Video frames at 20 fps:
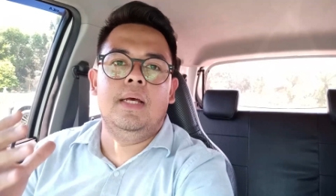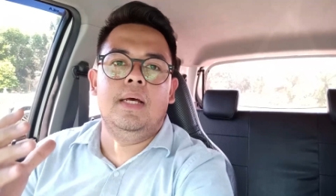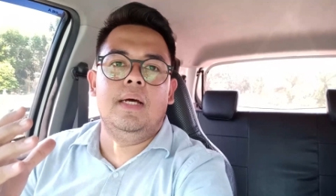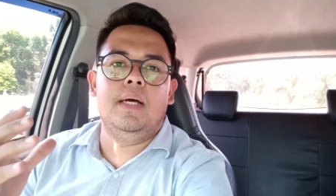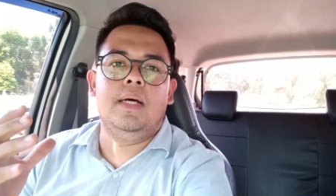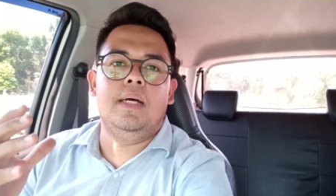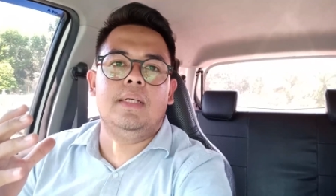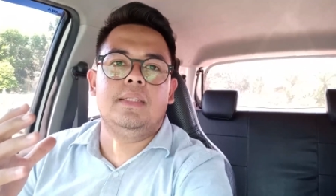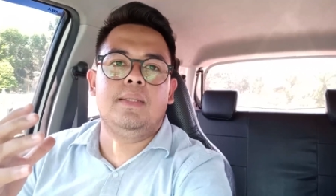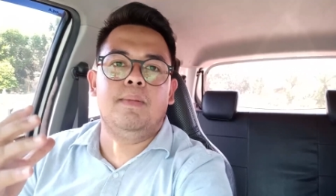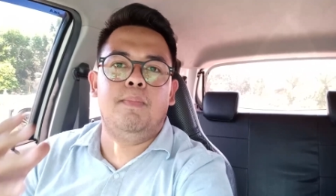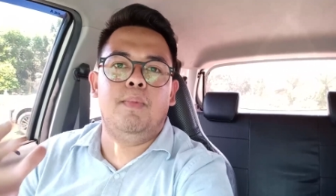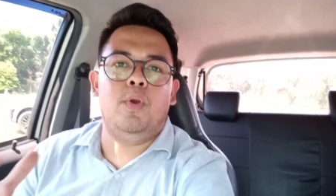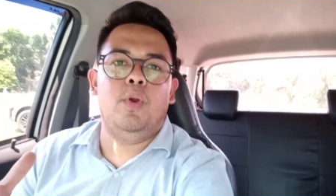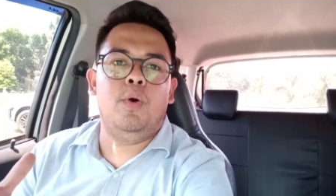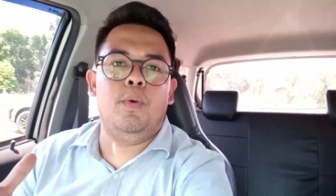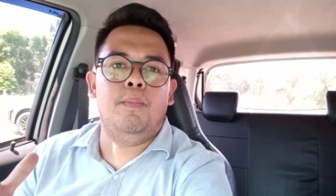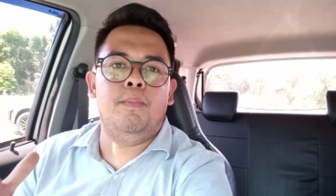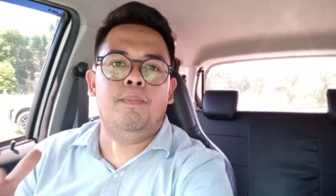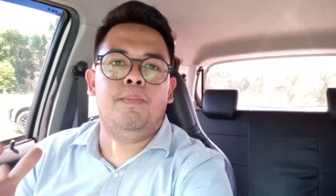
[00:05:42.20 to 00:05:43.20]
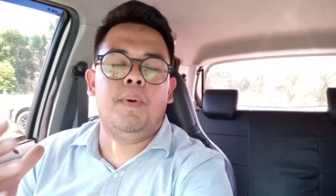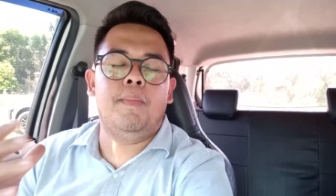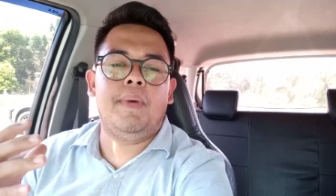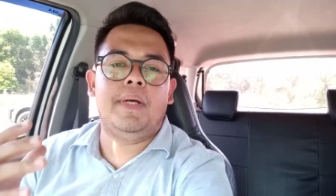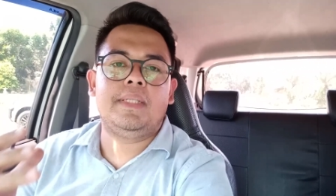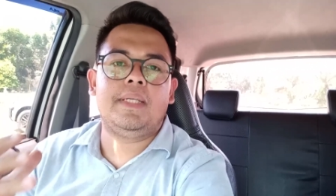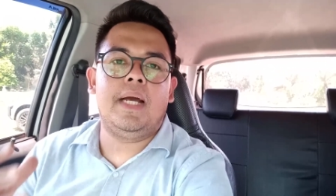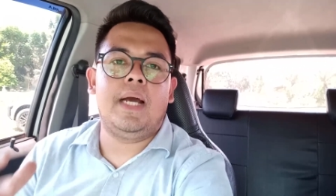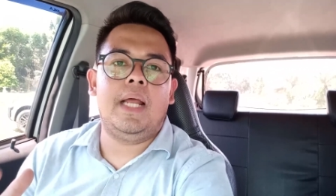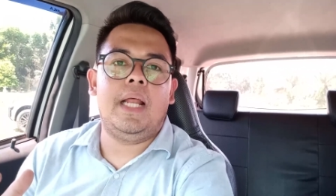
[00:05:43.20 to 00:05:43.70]
uh, sebelum
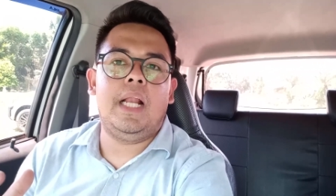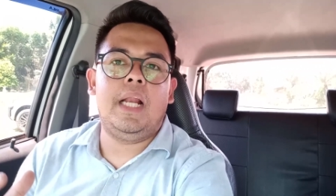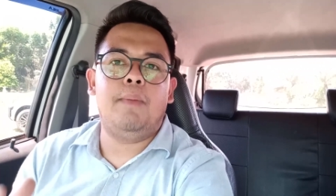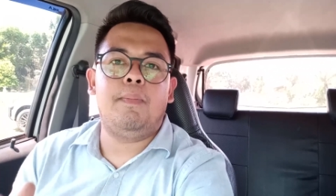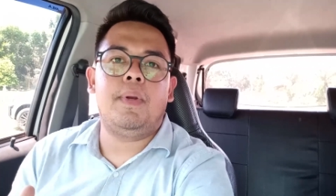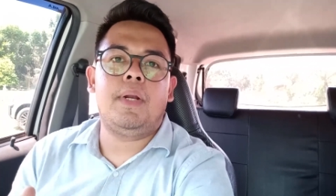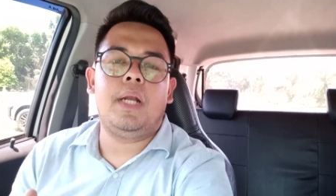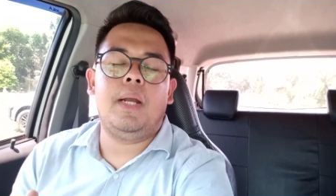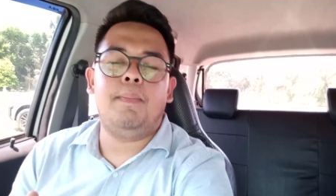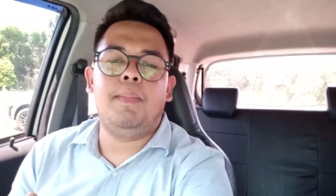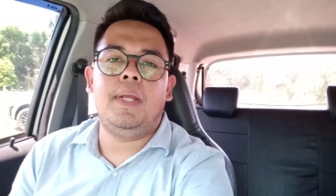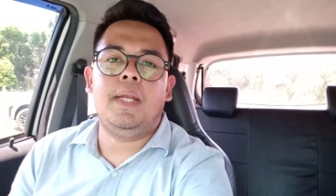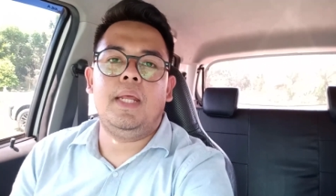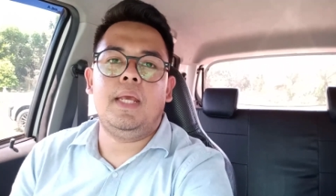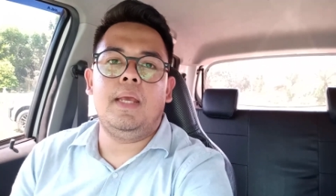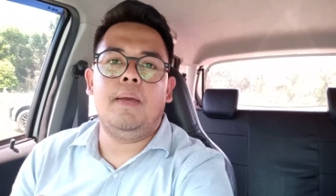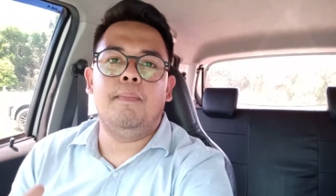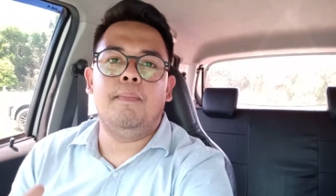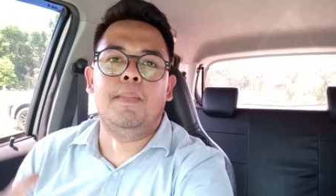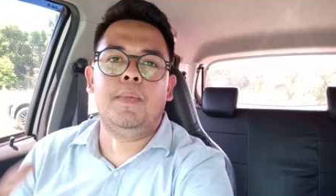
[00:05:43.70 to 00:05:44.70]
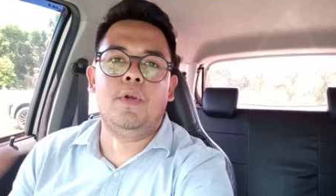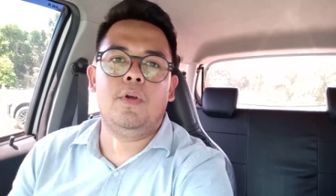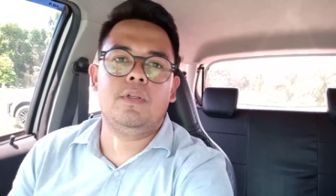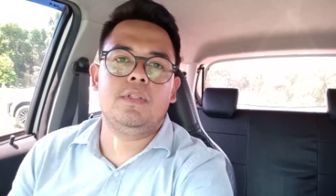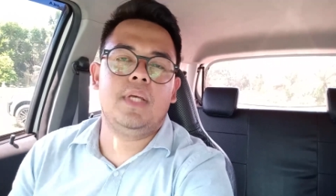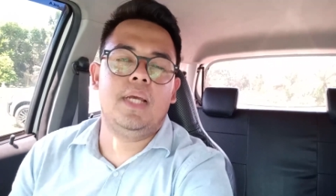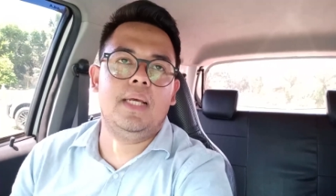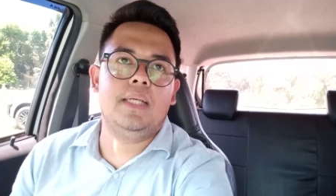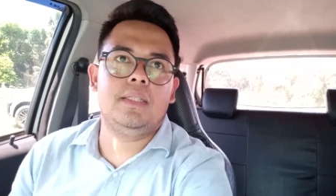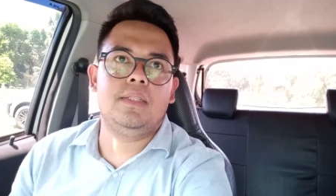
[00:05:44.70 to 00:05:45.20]
pemasangan alat perdam ini menurut
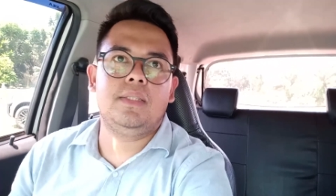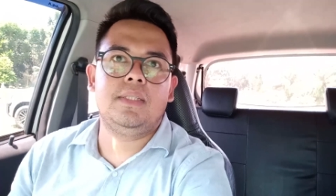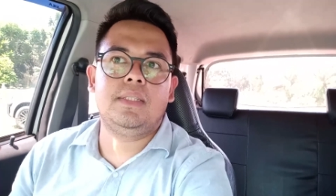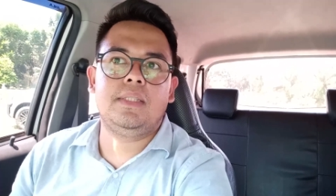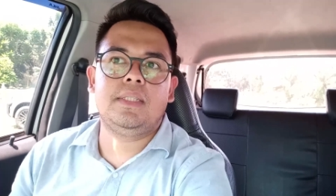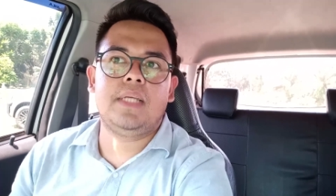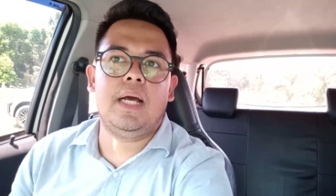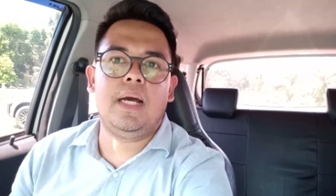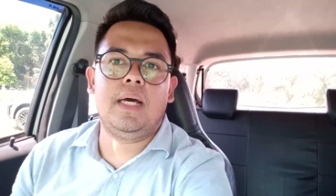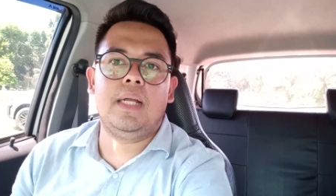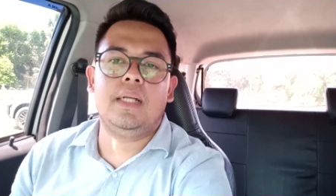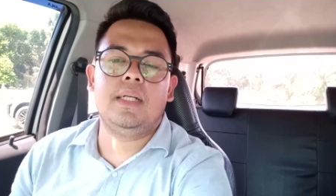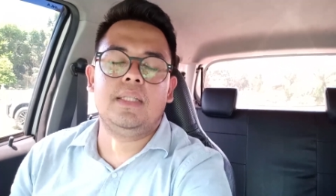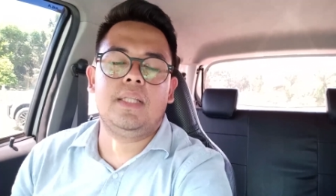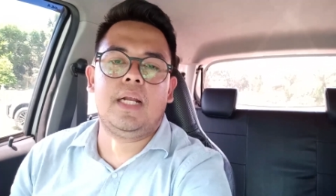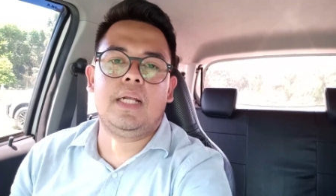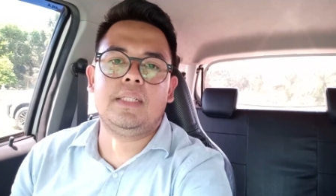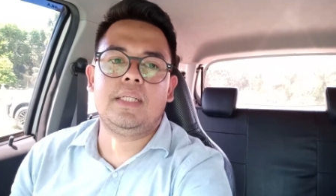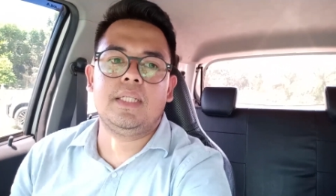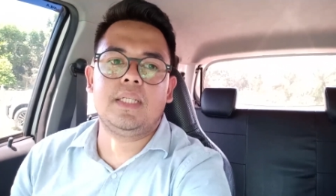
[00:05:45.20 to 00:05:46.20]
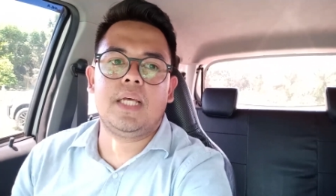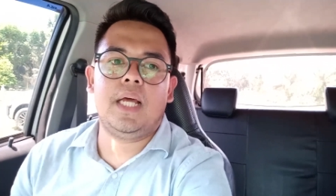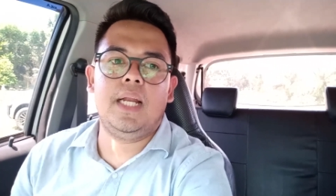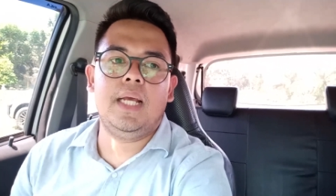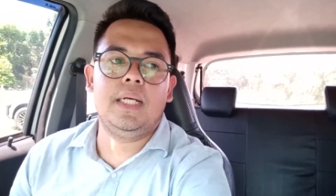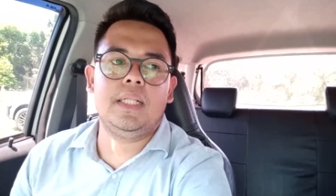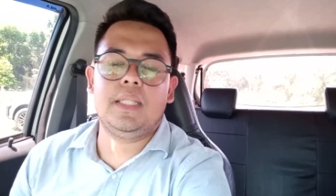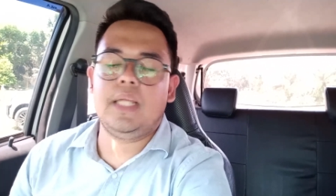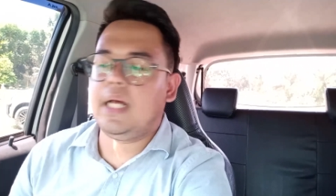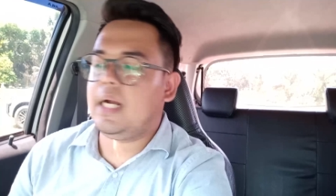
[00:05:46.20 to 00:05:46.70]
saya sangat terasa sekali
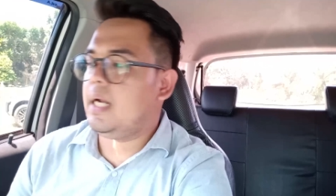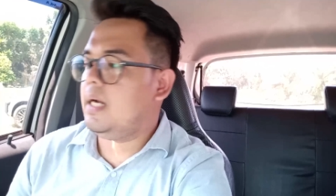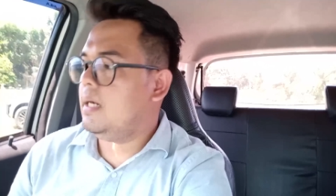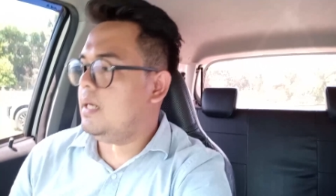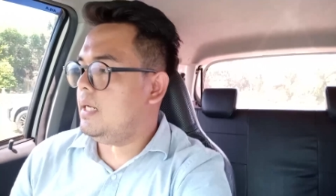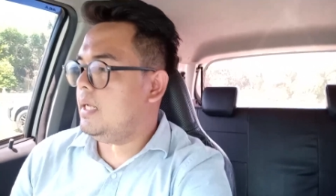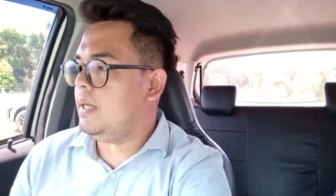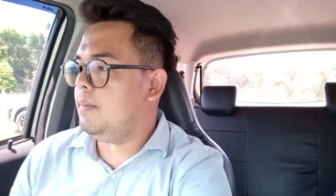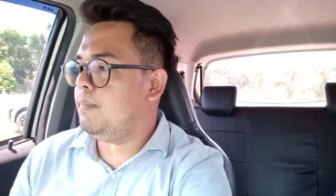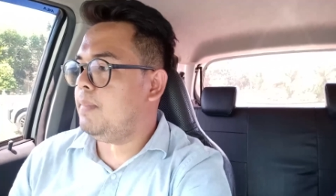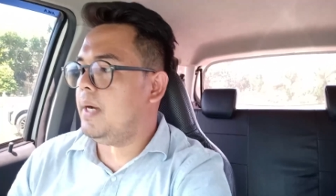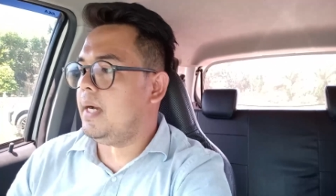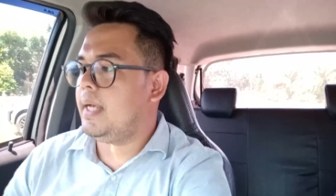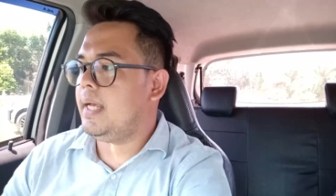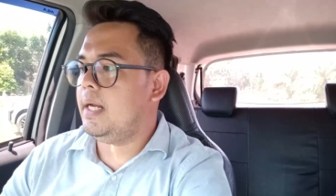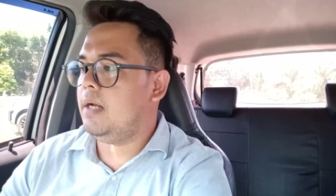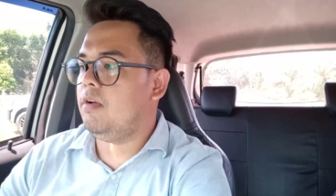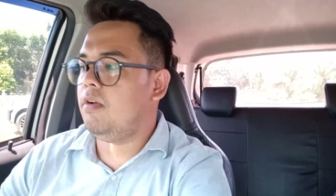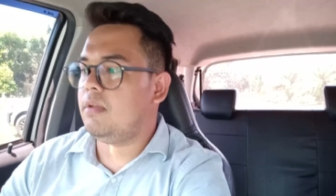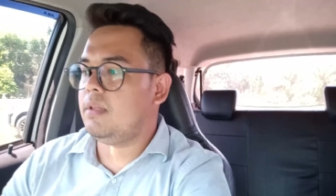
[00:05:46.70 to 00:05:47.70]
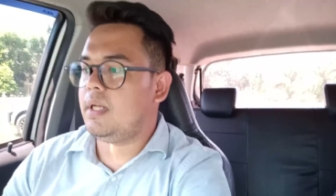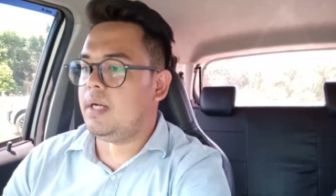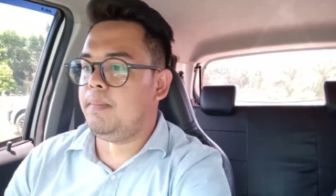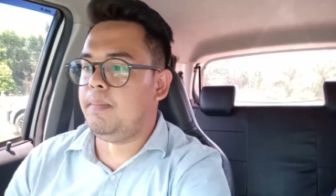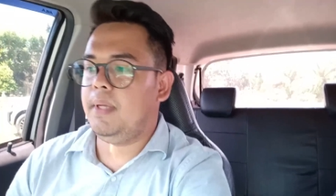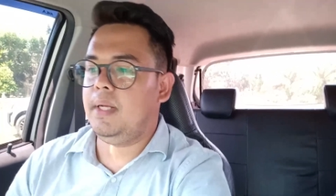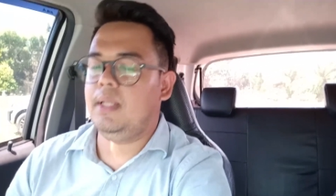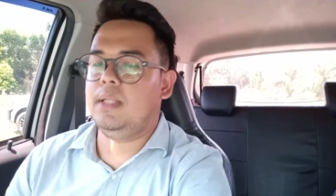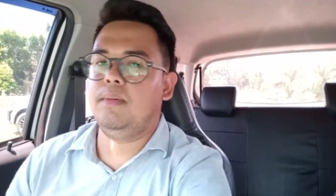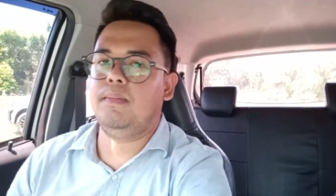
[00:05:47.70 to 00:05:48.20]
getaran di bagian door
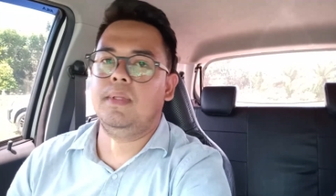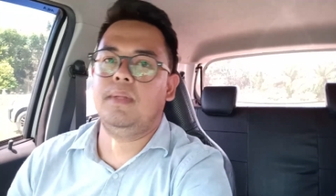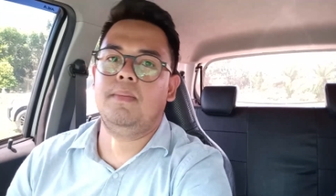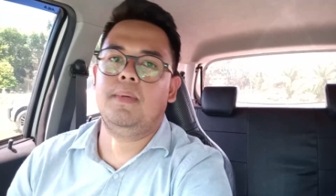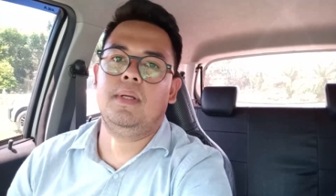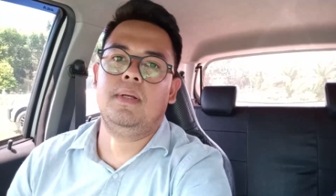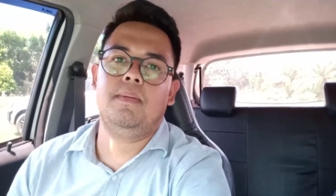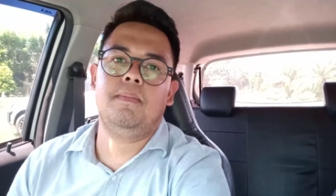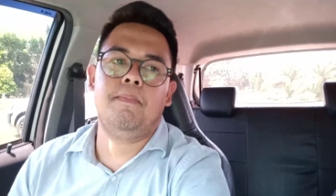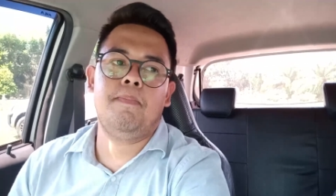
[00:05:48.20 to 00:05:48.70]
trim ini teman-teman